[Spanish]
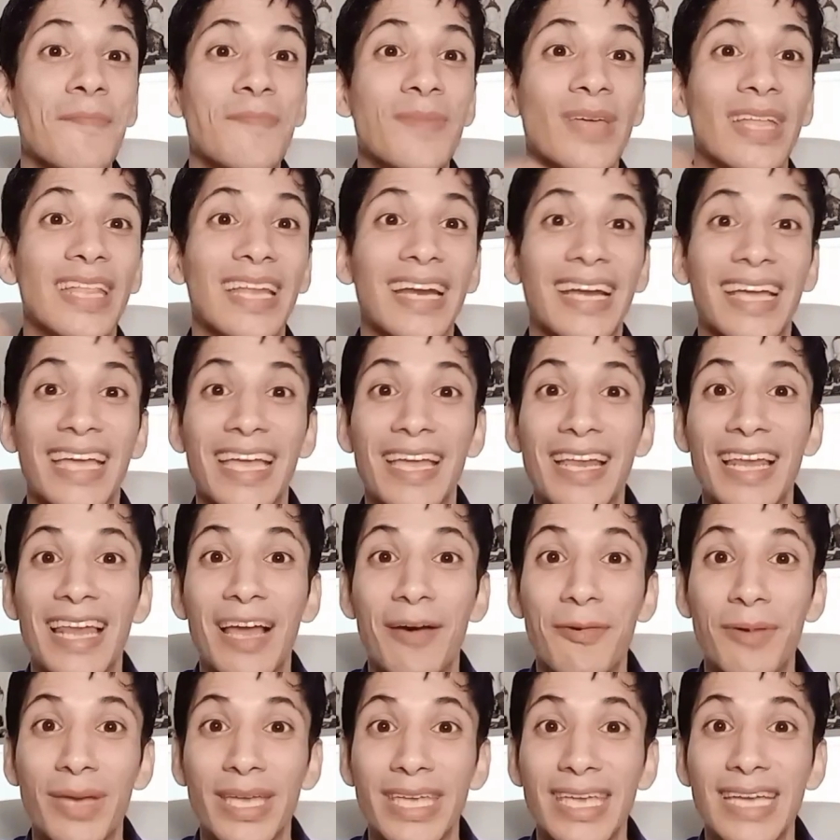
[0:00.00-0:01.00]
mientras que
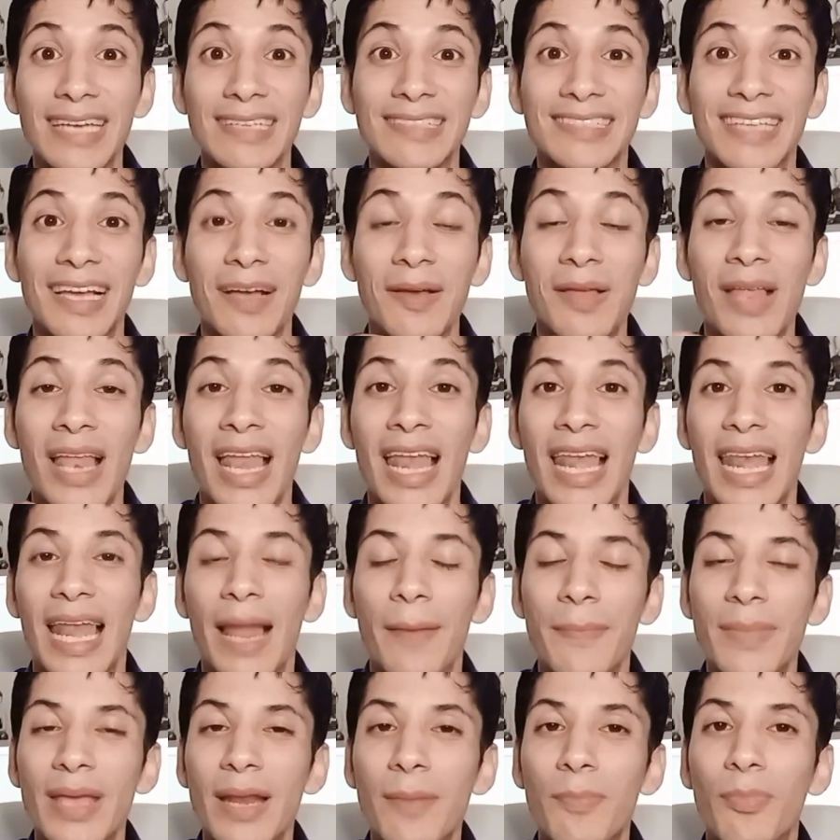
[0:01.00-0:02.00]
en la belleza,
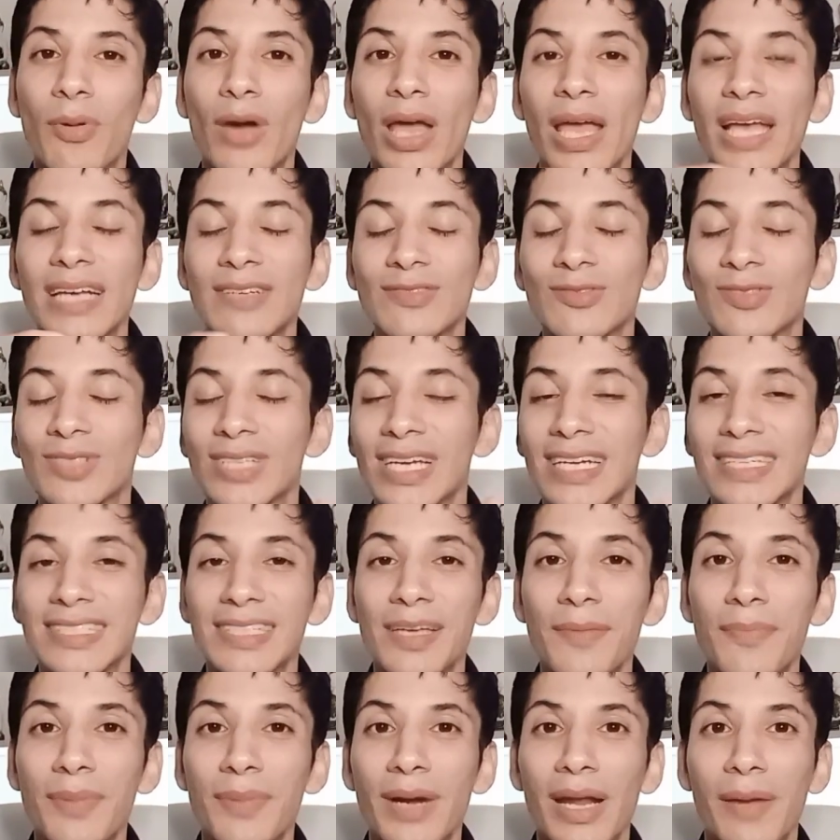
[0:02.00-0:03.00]
la miel puede
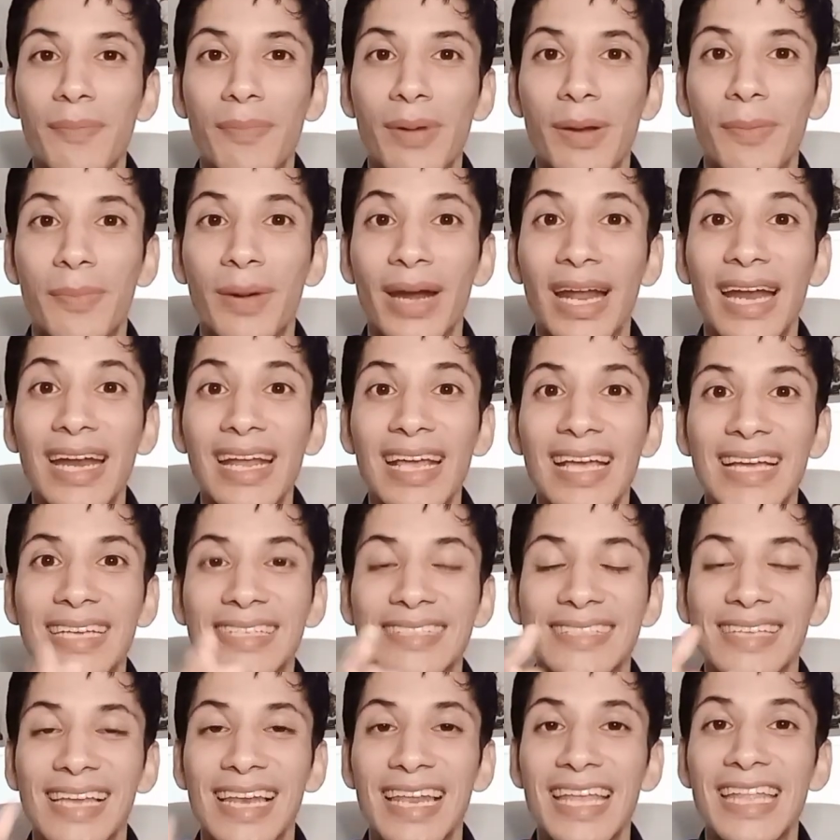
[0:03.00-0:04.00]
usarse para preparar
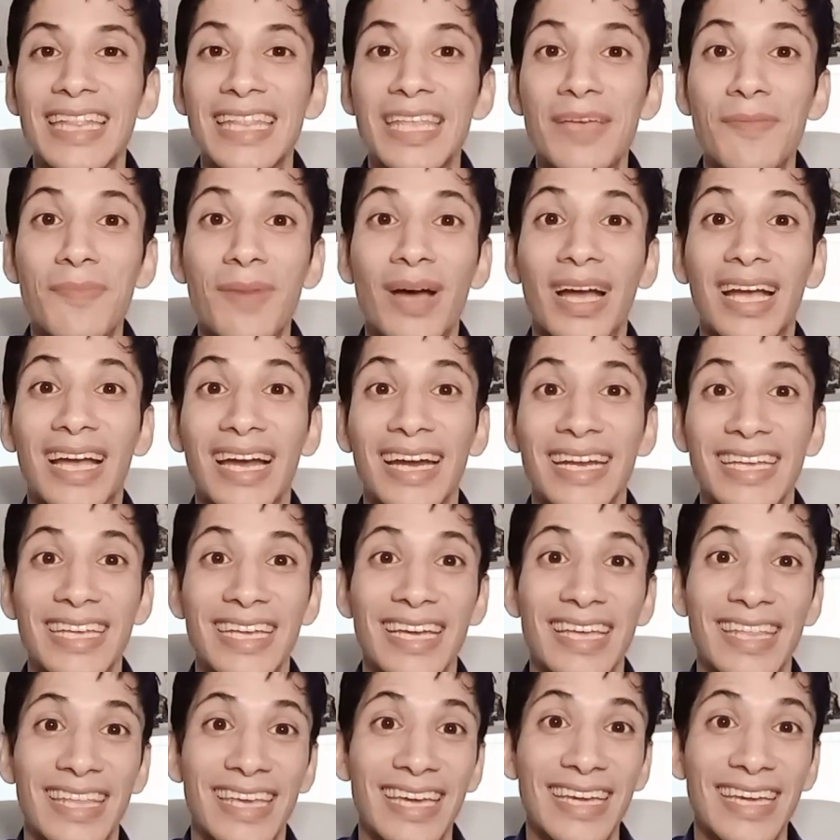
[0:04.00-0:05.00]
excelentes mascarillas